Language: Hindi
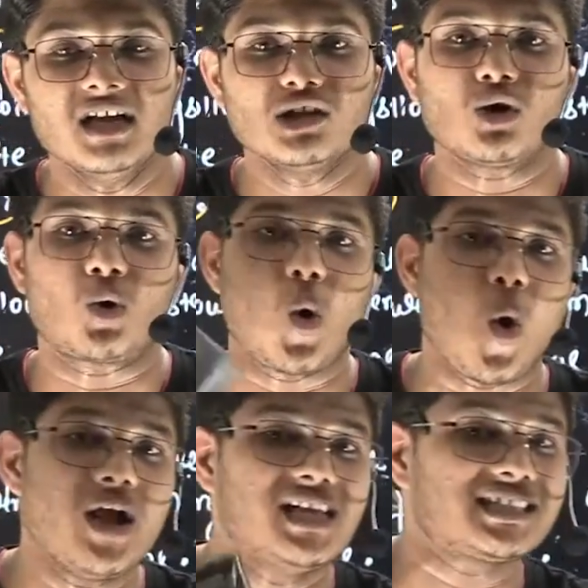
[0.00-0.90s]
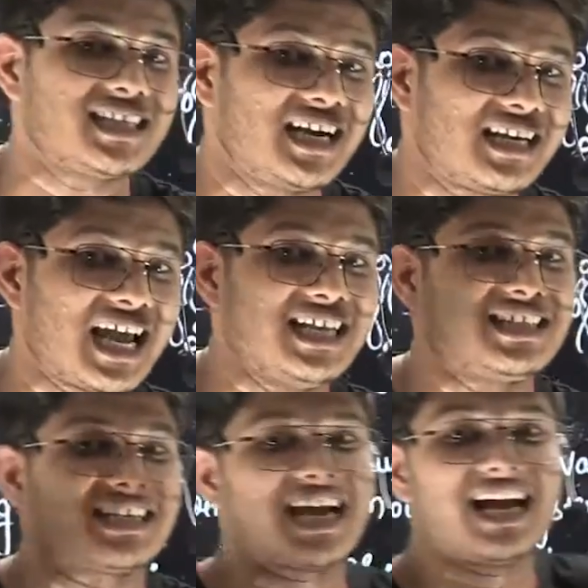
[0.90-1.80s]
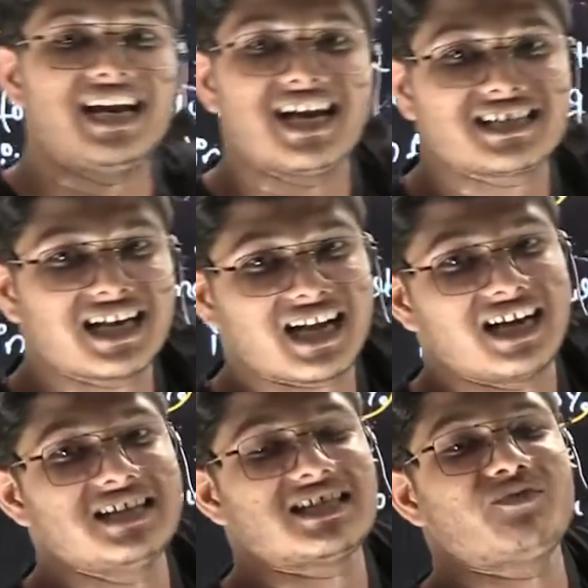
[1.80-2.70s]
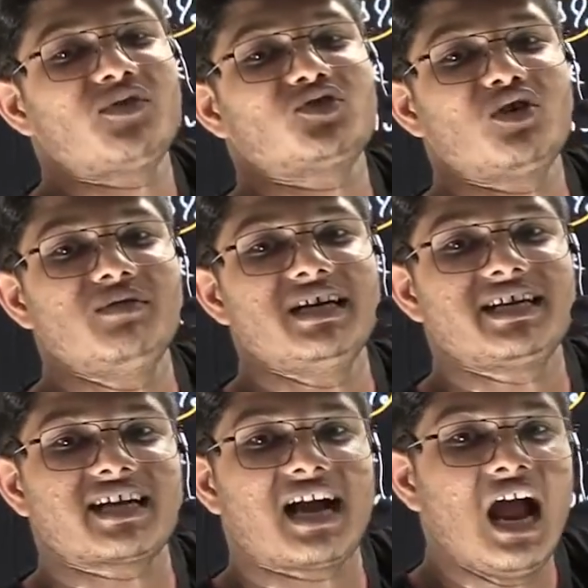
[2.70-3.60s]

तो इंसिडेंट लाइन से क्या रिलेशन है कंडीशन फॉर सोलिबिलिटी का